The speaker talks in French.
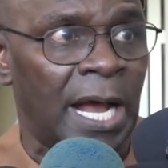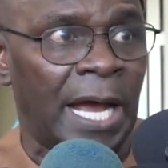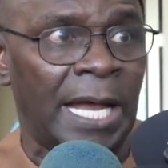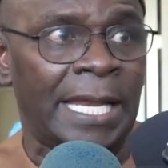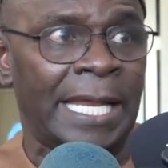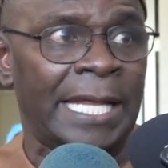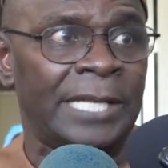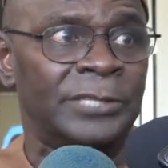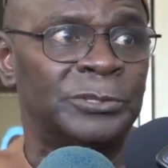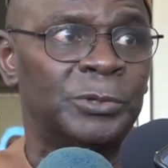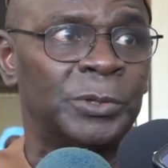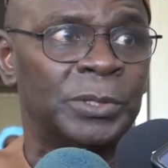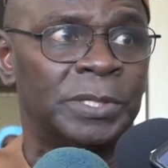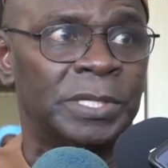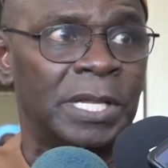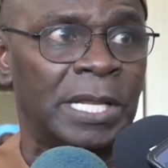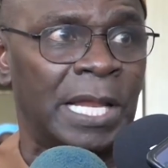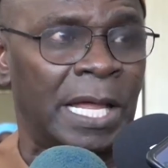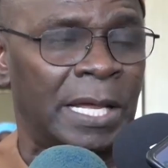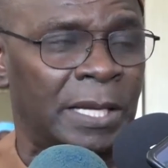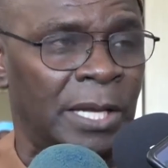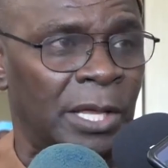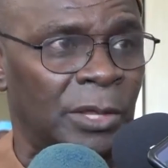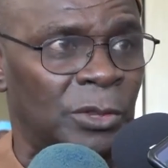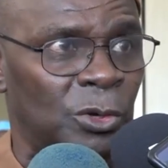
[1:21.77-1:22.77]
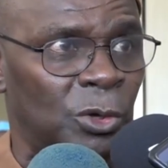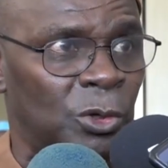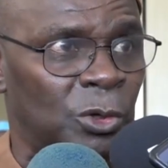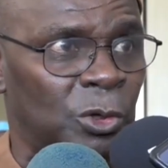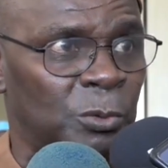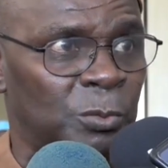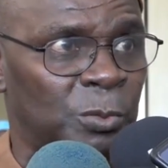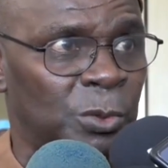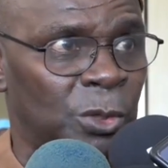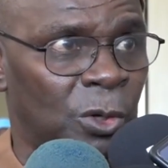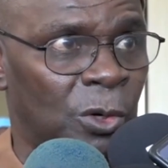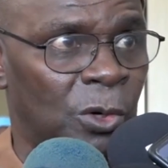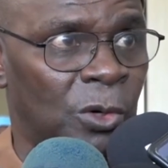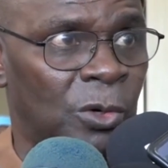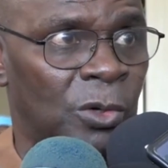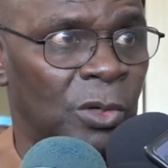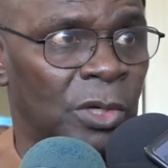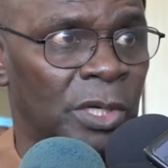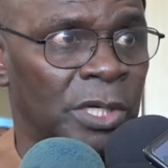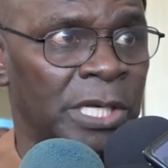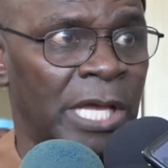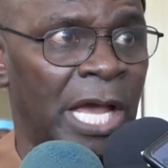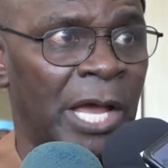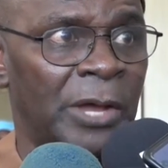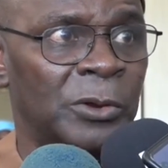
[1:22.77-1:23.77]
À la suite de la réunion du bureau,
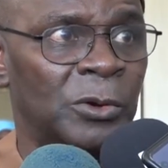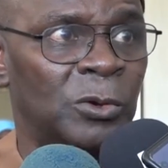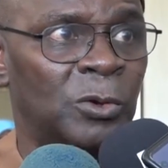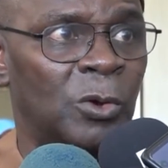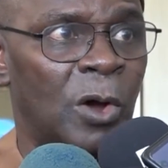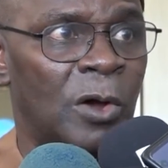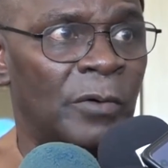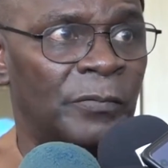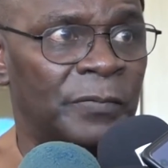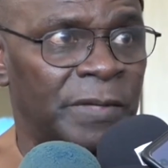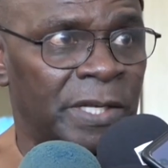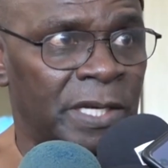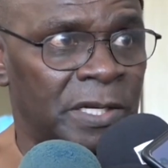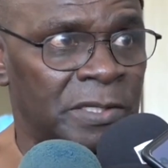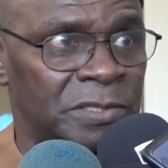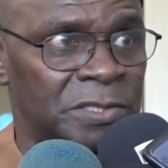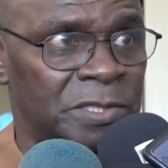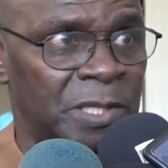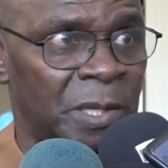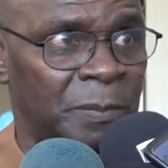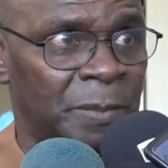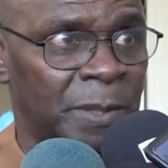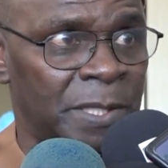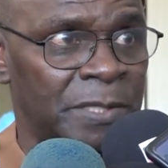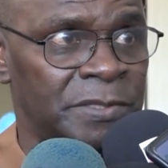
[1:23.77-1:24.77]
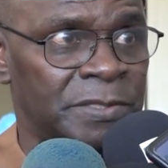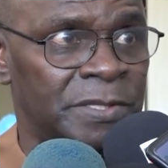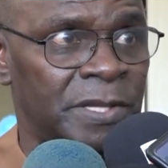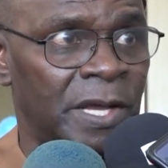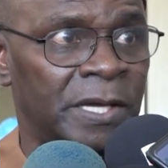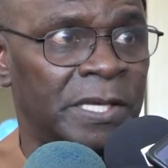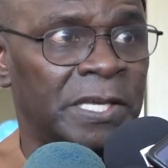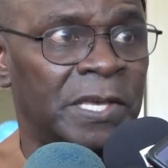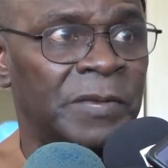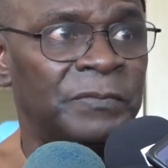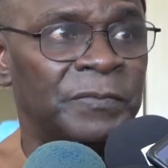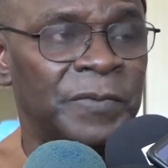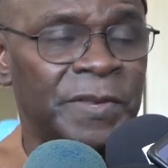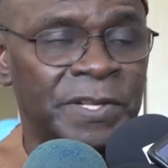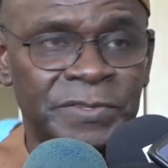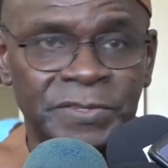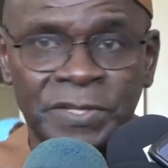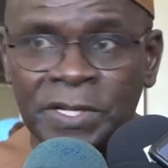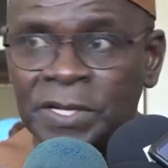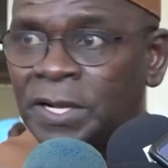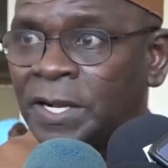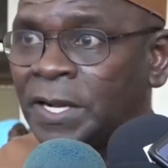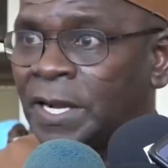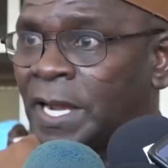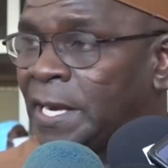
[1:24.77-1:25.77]
il y a une conférence des présidents qui fixe
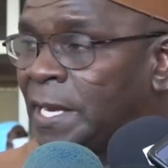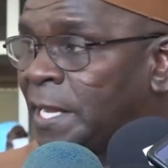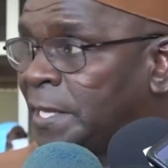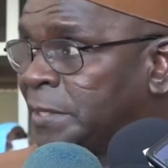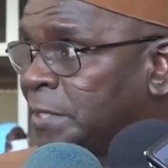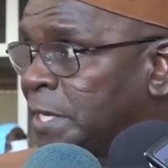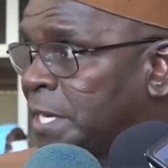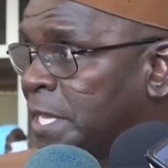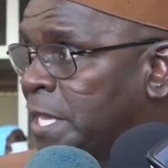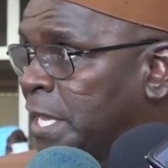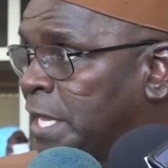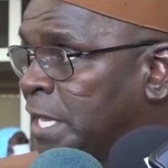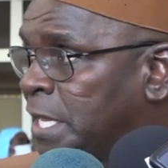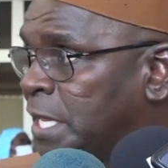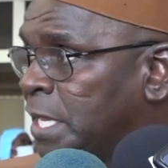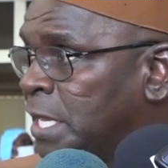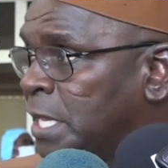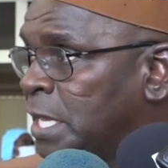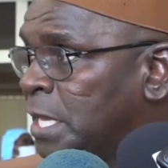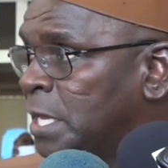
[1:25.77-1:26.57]
le calendrier